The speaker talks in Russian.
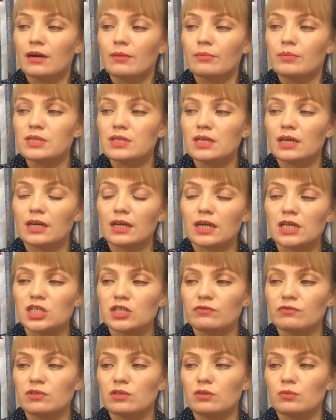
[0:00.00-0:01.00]
без
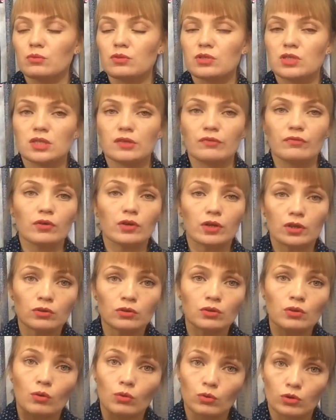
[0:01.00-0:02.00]
окрашивания, без всего, и
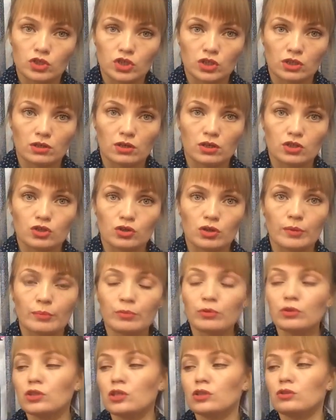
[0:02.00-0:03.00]
он очень хорошо
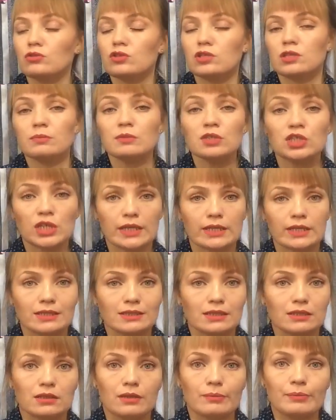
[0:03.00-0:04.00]
работает, он
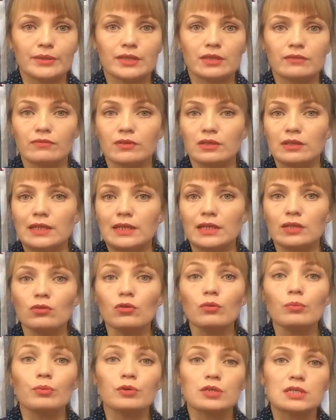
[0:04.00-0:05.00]
замечательно напитывает
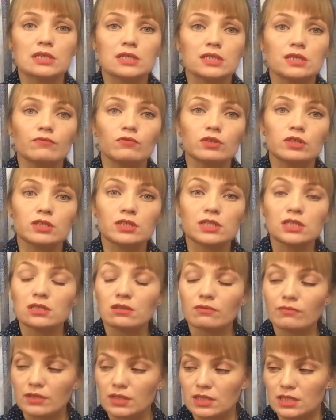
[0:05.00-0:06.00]
длину, после него
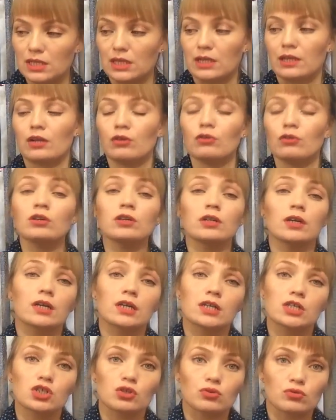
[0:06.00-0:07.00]
действительно легкое
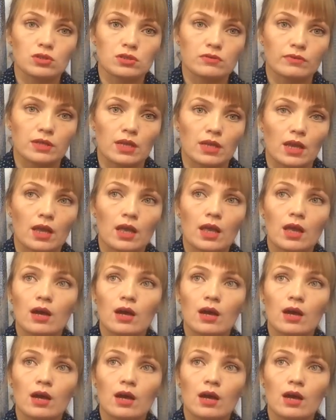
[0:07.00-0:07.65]
расчесывание,